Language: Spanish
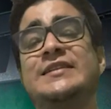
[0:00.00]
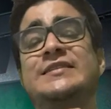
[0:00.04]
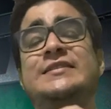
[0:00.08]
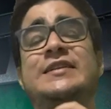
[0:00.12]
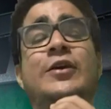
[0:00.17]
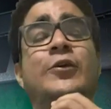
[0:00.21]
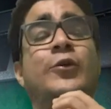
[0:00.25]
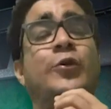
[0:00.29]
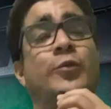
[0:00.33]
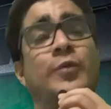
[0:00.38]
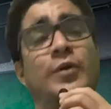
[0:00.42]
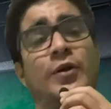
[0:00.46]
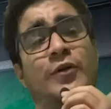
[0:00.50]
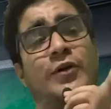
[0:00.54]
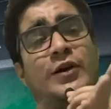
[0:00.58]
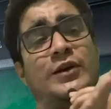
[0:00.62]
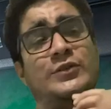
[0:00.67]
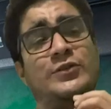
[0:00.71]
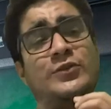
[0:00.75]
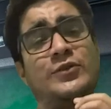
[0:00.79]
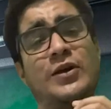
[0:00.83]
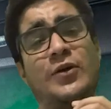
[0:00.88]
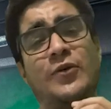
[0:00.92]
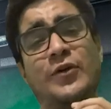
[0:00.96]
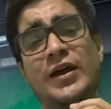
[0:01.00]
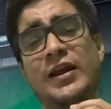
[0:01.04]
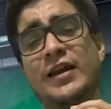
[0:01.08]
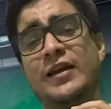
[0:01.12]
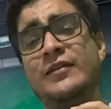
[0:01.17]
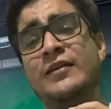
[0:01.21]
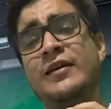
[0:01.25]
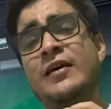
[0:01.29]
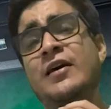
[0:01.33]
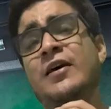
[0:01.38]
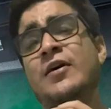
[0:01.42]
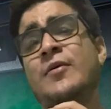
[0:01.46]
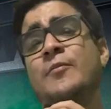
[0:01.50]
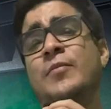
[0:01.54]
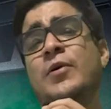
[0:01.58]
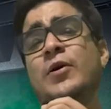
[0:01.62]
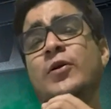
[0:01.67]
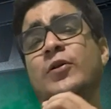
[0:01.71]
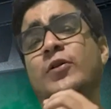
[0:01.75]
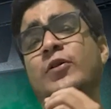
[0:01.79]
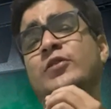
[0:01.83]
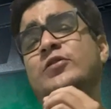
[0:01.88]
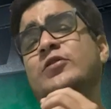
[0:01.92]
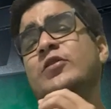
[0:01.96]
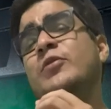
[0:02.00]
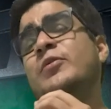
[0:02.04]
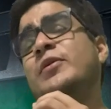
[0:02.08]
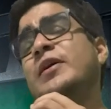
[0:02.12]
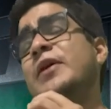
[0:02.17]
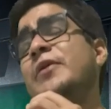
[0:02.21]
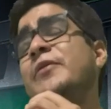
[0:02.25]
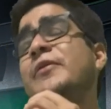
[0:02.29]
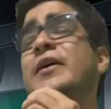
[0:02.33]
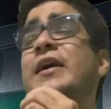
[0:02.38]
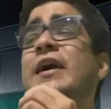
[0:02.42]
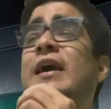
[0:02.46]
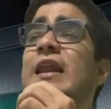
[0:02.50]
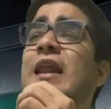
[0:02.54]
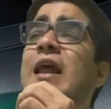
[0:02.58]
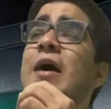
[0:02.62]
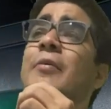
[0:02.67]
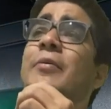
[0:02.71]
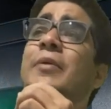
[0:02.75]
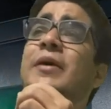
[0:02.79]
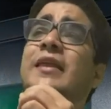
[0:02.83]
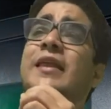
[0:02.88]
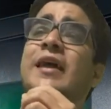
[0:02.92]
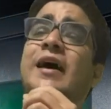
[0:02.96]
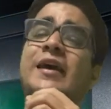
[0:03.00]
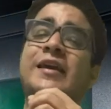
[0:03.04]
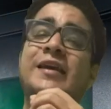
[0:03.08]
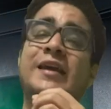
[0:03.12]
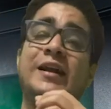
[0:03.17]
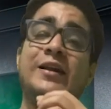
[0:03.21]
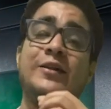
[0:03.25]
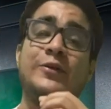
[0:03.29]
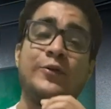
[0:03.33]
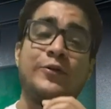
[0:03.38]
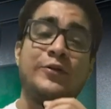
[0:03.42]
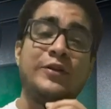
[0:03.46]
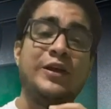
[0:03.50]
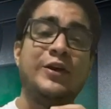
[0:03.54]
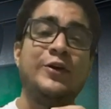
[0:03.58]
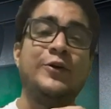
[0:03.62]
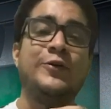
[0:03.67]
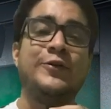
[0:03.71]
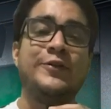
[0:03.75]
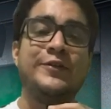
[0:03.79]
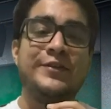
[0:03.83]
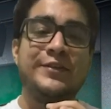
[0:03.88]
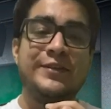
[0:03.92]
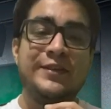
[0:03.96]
Se durmieron en sus laureles, pero no se olvidaron que la vida y el torneo